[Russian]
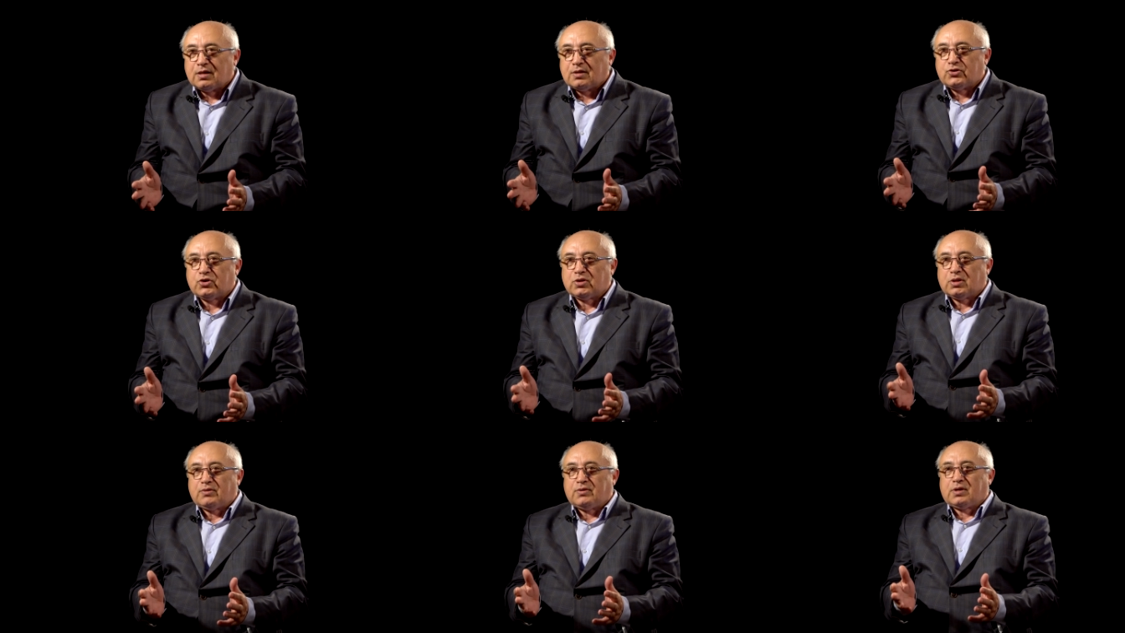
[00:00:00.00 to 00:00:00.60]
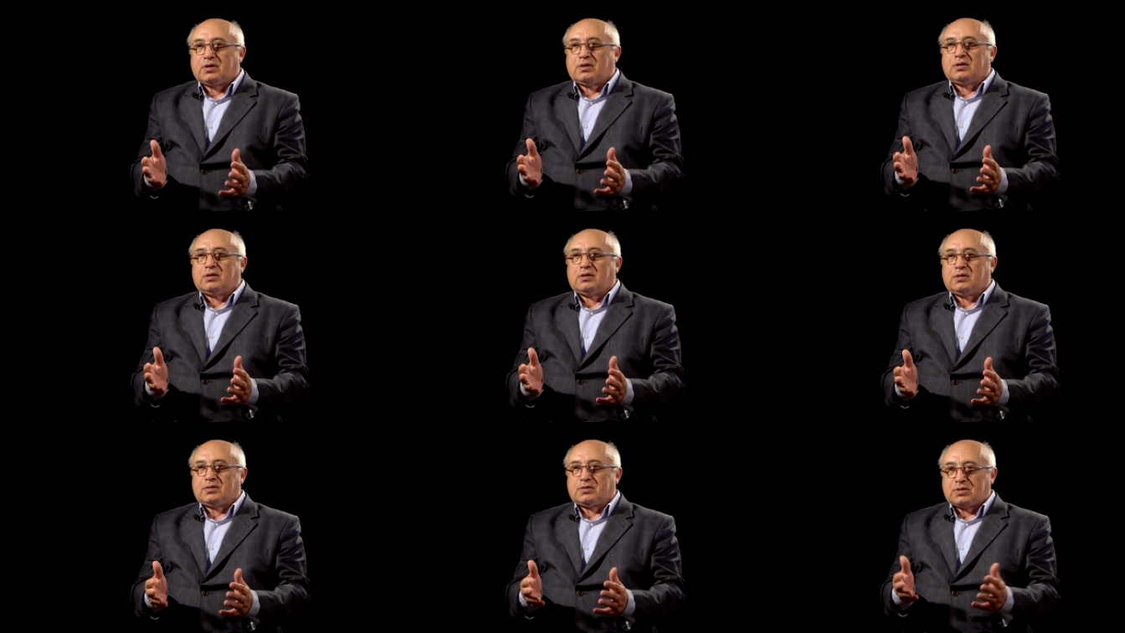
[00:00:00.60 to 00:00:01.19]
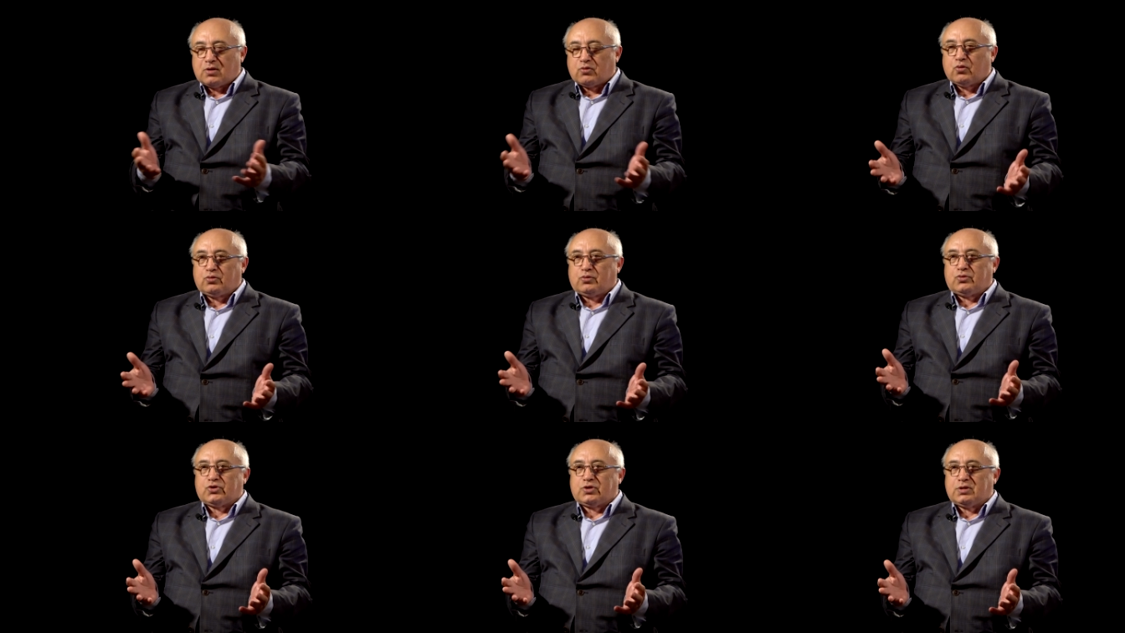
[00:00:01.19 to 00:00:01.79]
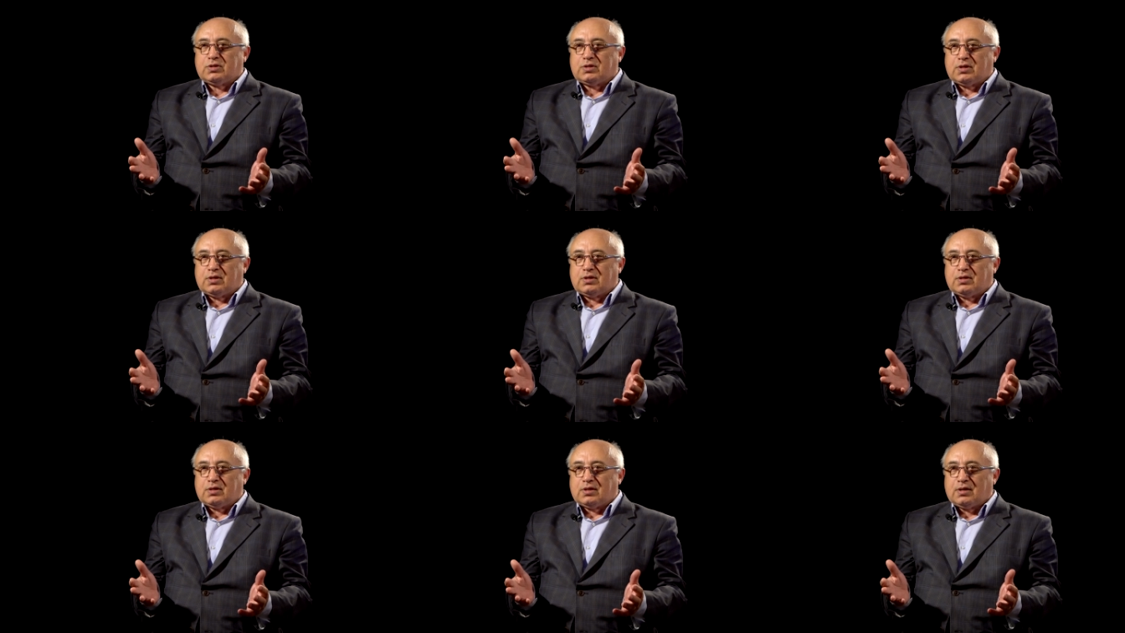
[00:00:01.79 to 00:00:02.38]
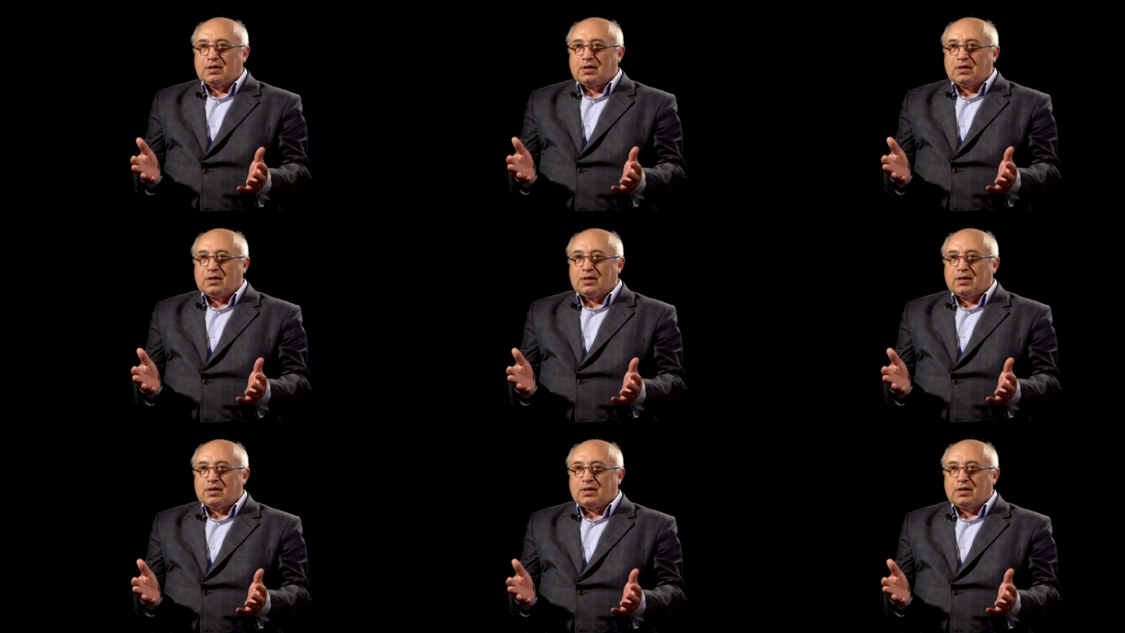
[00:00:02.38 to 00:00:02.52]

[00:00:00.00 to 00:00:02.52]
Человек с какой точки зрения?